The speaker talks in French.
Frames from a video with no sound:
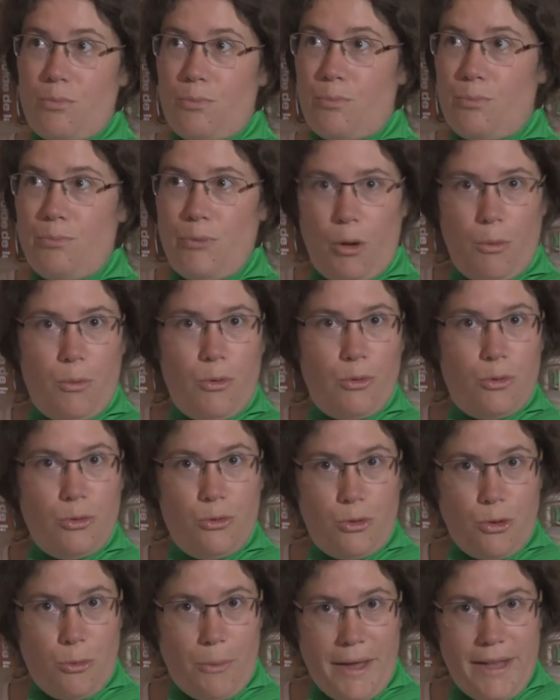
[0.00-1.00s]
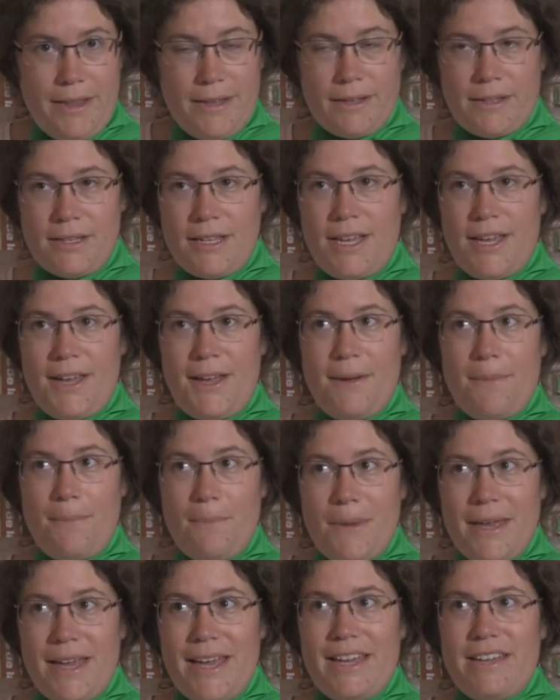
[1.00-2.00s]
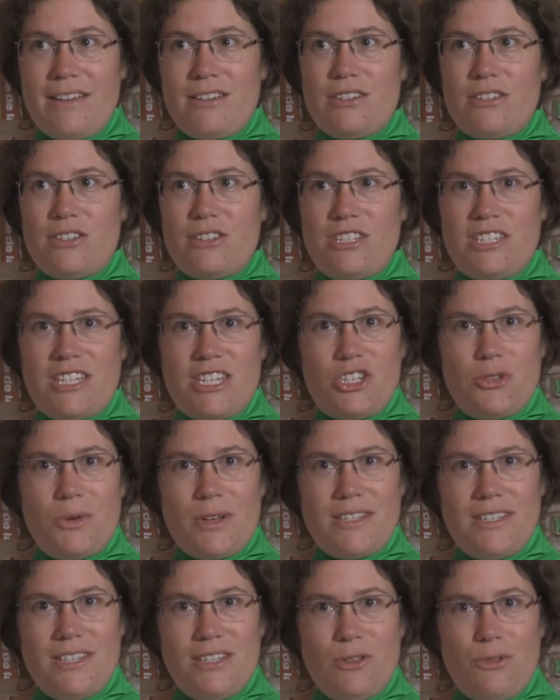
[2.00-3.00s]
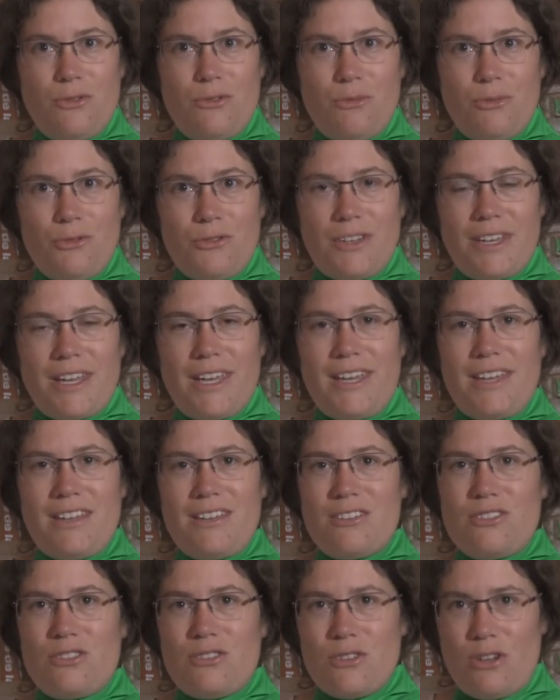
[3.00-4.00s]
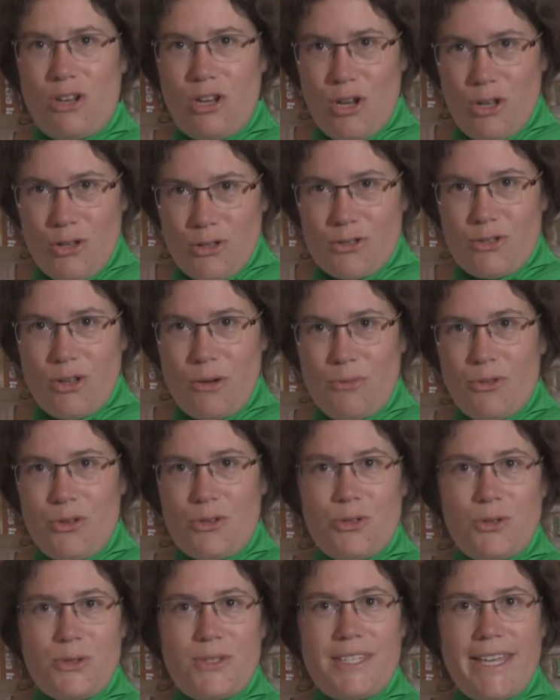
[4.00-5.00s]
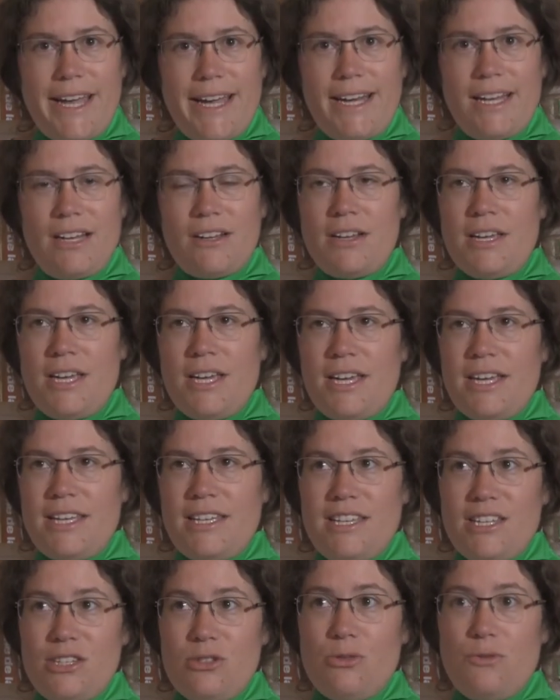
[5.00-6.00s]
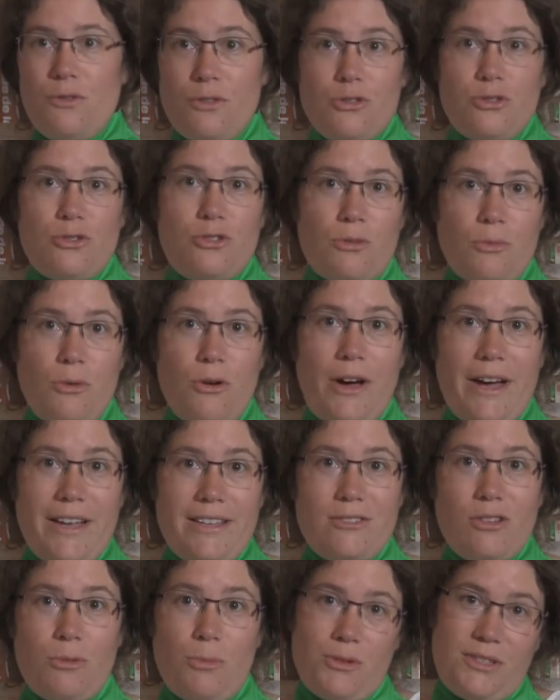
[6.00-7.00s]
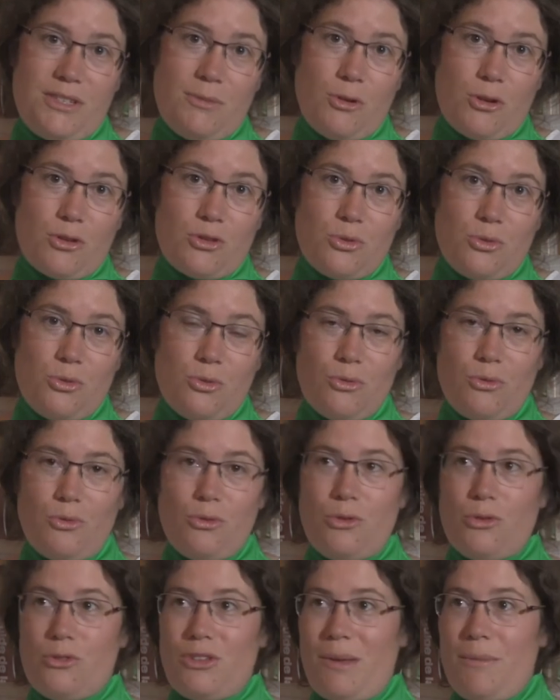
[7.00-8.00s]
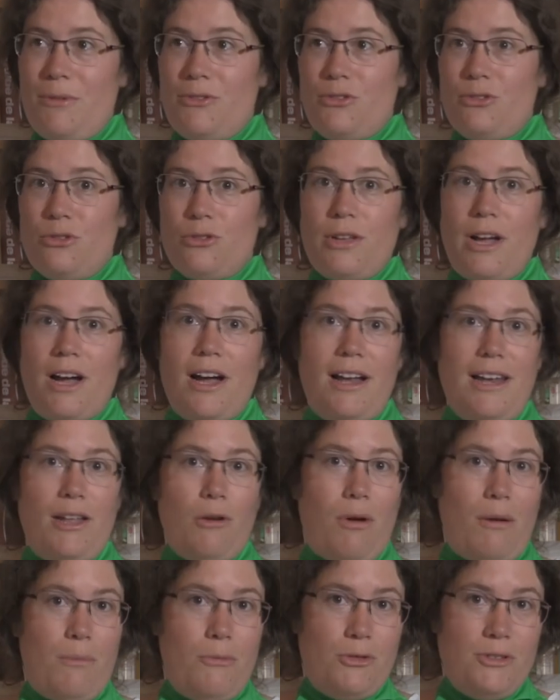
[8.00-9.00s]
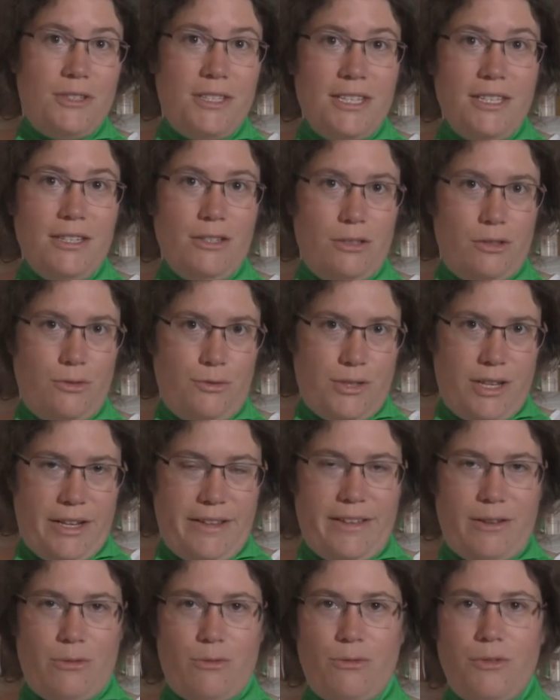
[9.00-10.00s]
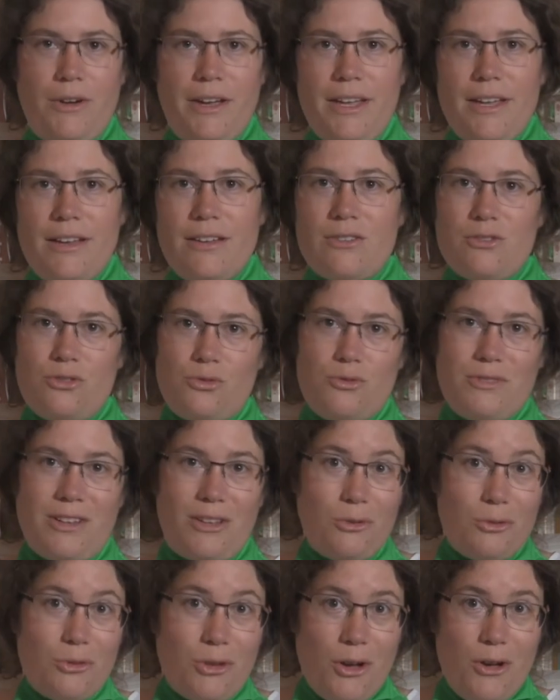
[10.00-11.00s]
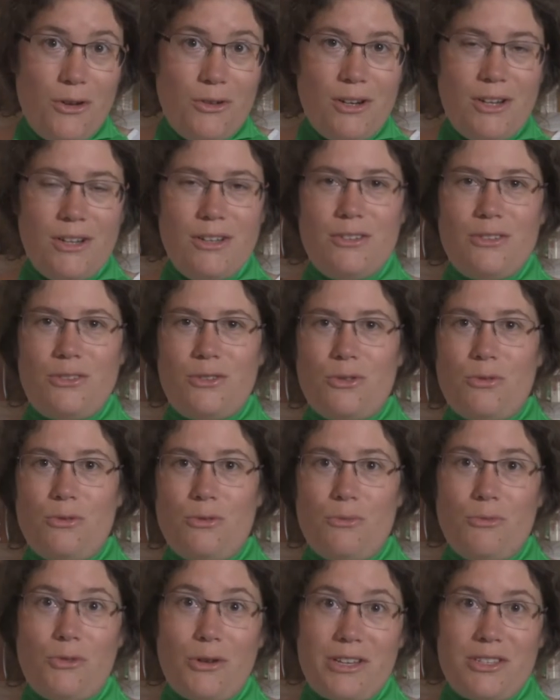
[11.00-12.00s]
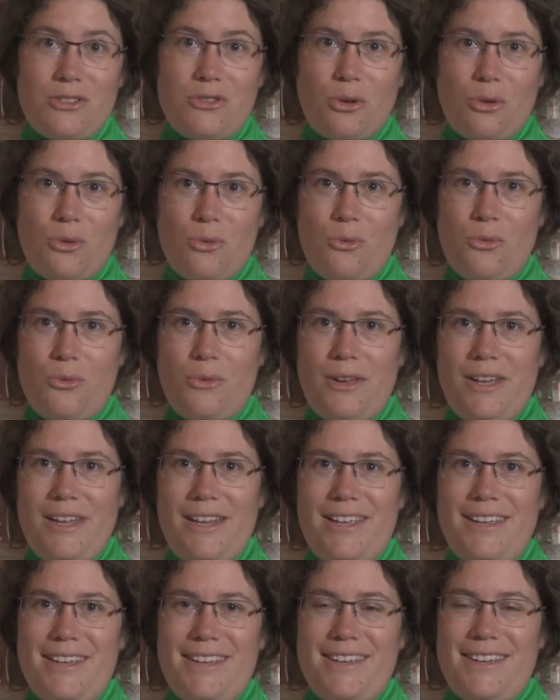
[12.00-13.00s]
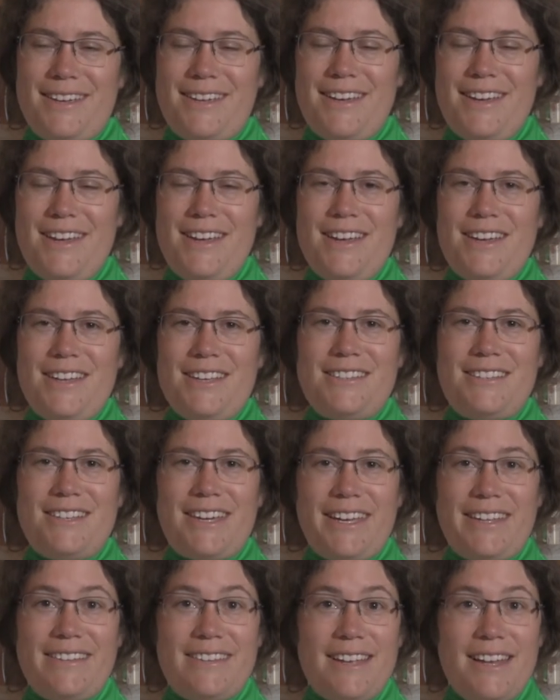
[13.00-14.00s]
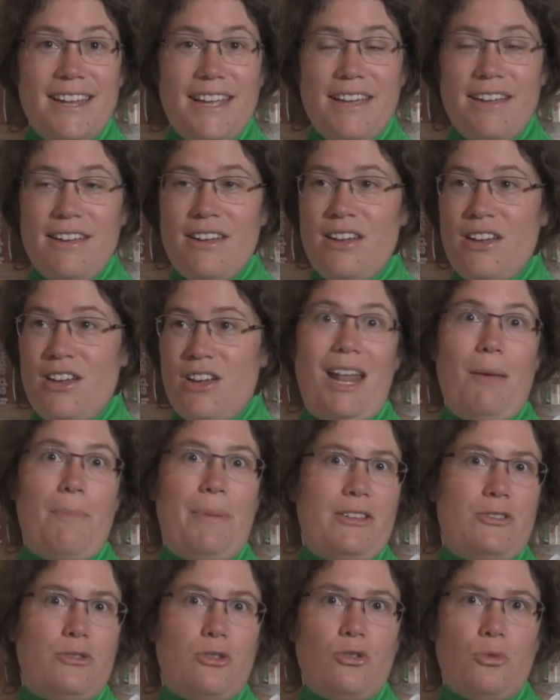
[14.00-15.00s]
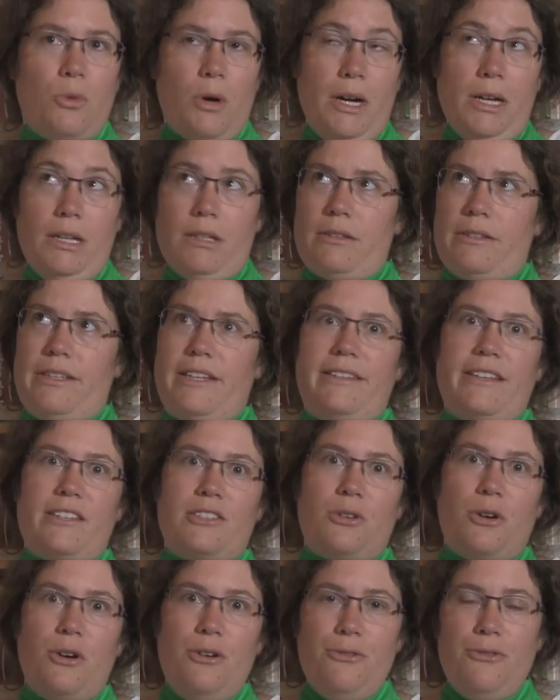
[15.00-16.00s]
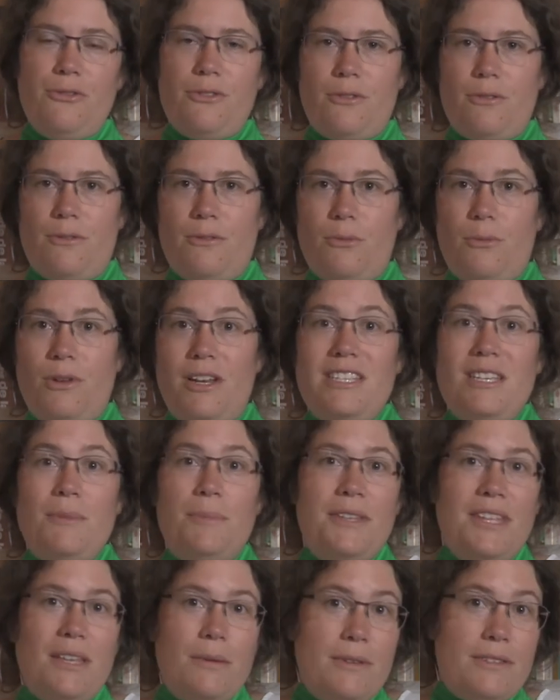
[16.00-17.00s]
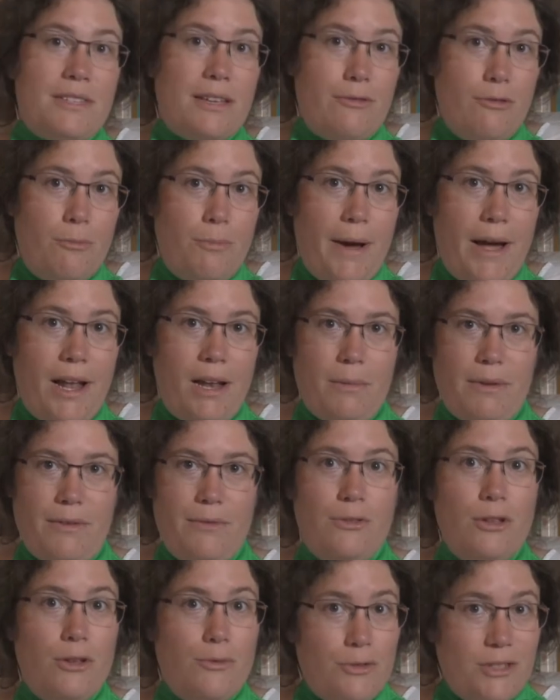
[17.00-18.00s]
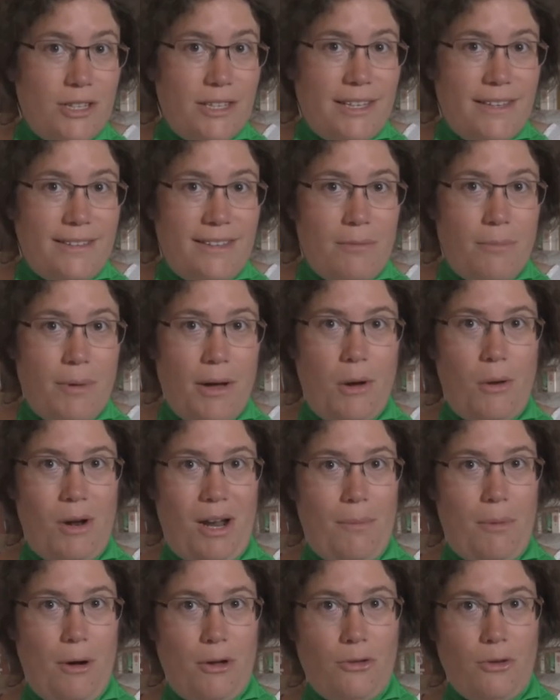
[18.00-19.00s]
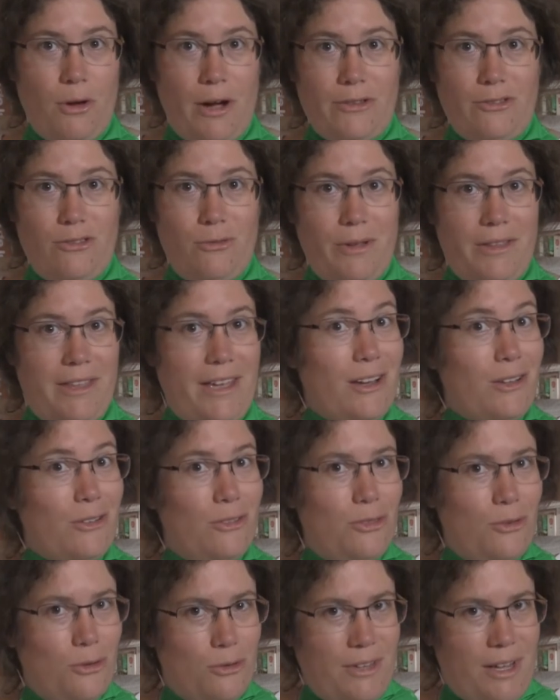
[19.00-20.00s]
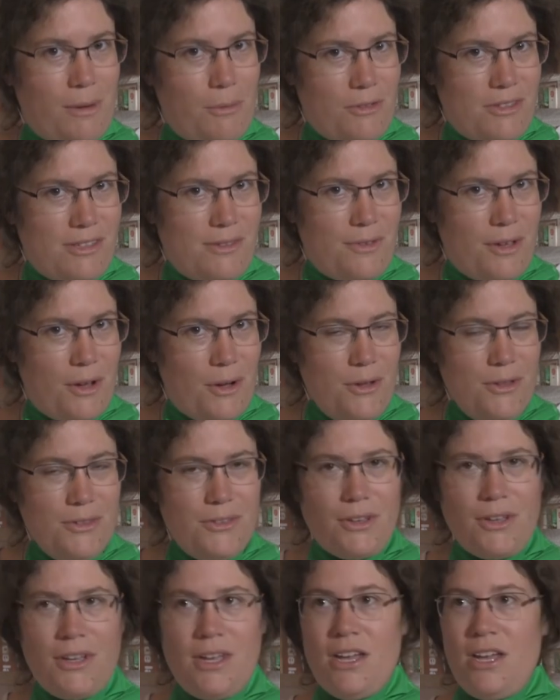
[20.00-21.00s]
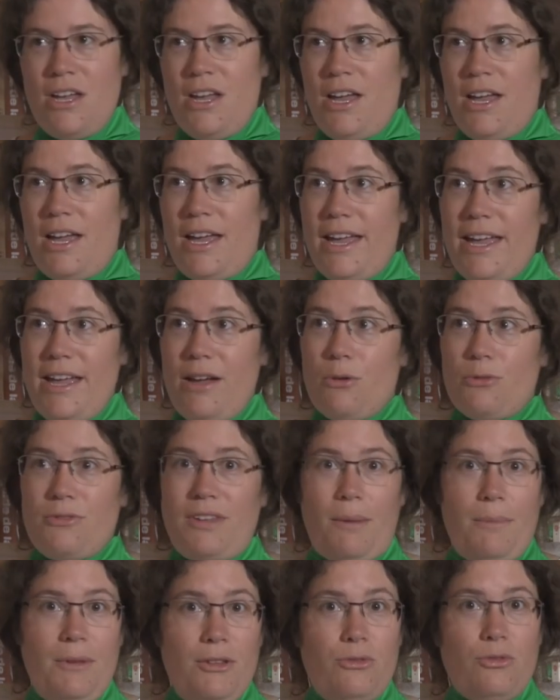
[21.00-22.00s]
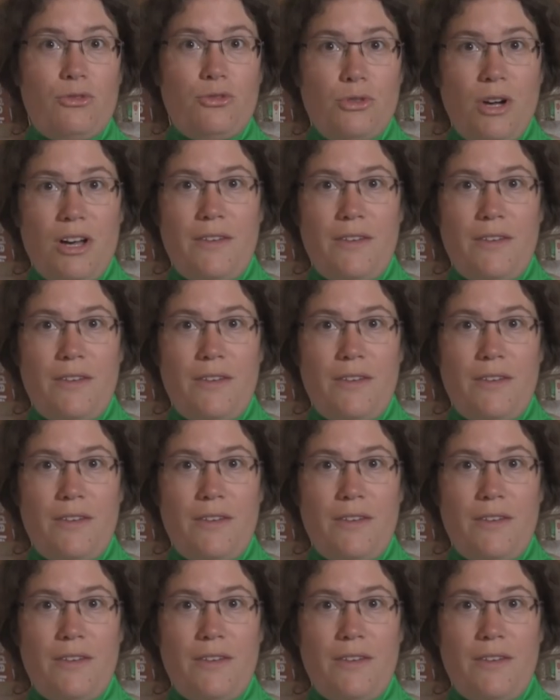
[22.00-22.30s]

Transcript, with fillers: dans beaucoup de domaines, mais j'ai choisi de vous montrer l'ensemble de ce siècle qui souvent justement reste en petits morceaux. Donc d'habitude on a les rois maudits que vous allez découvrir sous un autre angle, Maurice Druon et les séries télé. La peste noire, catastrophe. Euh, les épidémies, ça vous parle, mais ne vous inquiétez pas, on l'abordera d'une manière totalement différente. Et on termine toujours